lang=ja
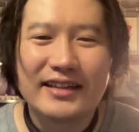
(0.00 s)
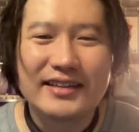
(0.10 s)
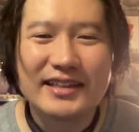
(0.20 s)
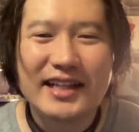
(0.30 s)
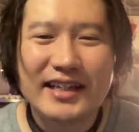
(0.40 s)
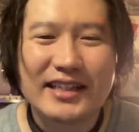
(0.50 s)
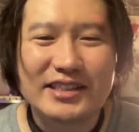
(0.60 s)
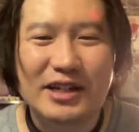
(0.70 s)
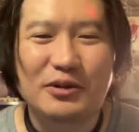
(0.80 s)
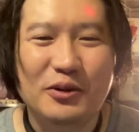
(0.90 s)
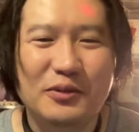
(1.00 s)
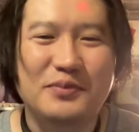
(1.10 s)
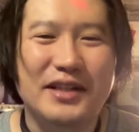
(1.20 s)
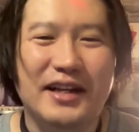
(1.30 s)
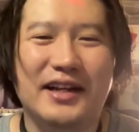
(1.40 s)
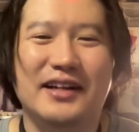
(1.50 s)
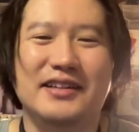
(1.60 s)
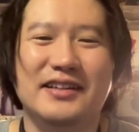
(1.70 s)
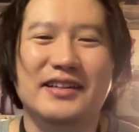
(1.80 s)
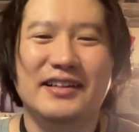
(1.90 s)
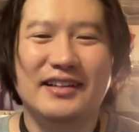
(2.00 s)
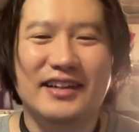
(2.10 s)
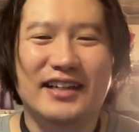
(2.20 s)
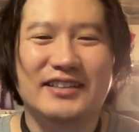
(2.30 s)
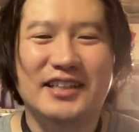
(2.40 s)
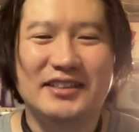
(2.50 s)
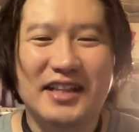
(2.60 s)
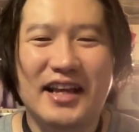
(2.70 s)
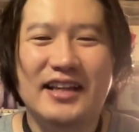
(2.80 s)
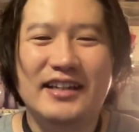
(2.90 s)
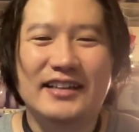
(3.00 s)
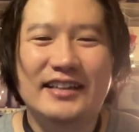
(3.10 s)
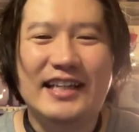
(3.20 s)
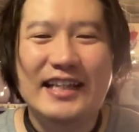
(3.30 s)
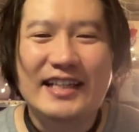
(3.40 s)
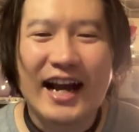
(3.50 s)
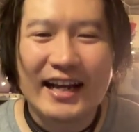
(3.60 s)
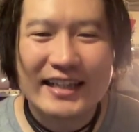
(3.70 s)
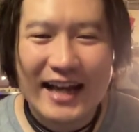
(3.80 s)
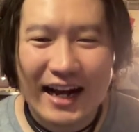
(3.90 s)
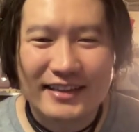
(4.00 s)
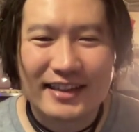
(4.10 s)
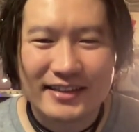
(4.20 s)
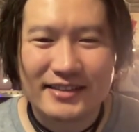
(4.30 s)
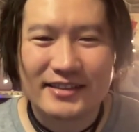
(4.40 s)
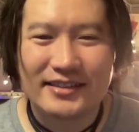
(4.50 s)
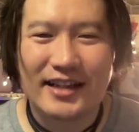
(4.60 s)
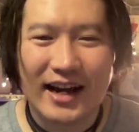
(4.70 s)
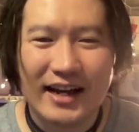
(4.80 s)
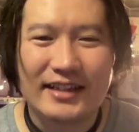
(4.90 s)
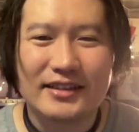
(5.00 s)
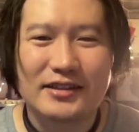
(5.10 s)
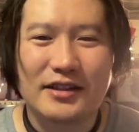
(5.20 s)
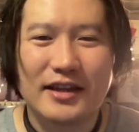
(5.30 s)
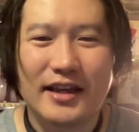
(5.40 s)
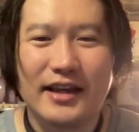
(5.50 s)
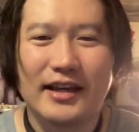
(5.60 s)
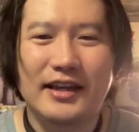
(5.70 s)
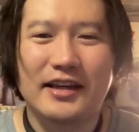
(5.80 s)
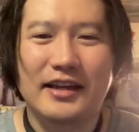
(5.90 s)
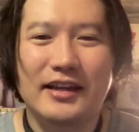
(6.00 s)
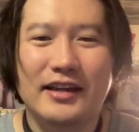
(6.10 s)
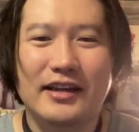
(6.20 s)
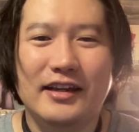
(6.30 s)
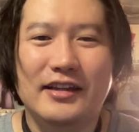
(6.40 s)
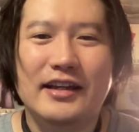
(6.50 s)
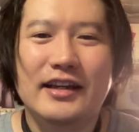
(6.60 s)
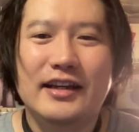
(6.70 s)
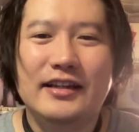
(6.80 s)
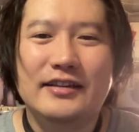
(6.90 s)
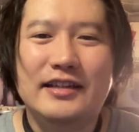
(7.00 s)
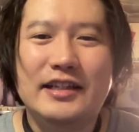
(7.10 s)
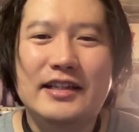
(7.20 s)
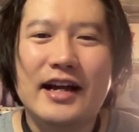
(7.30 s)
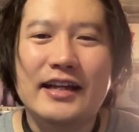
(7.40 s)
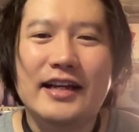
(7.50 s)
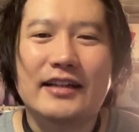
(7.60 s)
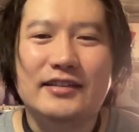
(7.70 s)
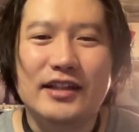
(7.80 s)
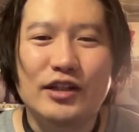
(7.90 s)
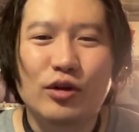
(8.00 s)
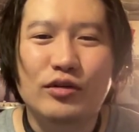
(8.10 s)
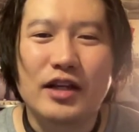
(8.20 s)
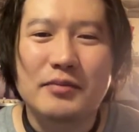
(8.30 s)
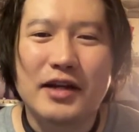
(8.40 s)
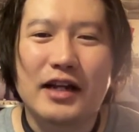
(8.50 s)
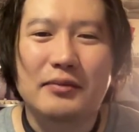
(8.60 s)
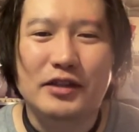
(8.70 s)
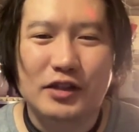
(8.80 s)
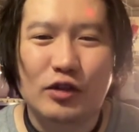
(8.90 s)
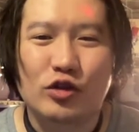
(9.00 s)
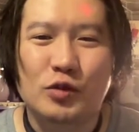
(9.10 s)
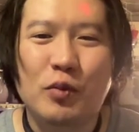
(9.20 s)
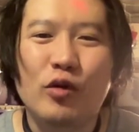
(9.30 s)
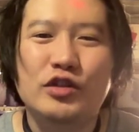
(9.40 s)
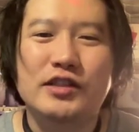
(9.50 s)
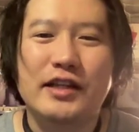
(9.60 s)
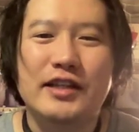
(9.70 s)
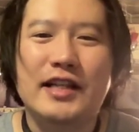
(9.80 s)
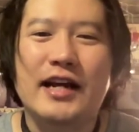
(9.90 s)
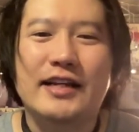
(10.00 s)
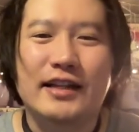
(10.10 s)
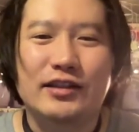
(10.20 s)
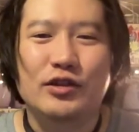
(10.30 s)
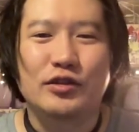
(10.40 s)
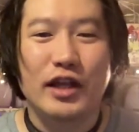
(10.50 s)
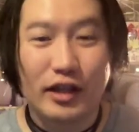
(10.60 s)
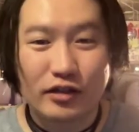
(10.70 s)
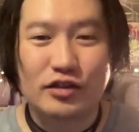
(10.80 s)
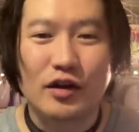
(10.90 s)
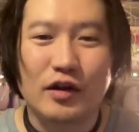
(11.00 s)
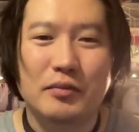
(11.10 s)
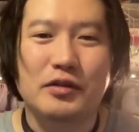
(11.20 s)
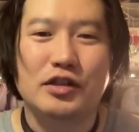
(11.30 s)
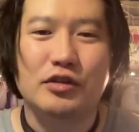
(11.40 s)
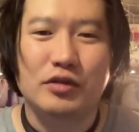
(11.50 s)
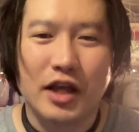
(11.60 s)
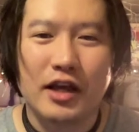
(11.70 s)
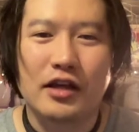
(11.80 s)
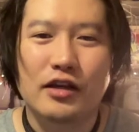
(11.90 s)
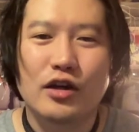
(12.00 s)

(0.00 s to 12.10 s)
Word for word: リタイアしちゃうのみたいな感じですねリタイアですはいえーリタイアっていろんな意味がありますけど、スポーツでリタイアっていうね、使われますけどね。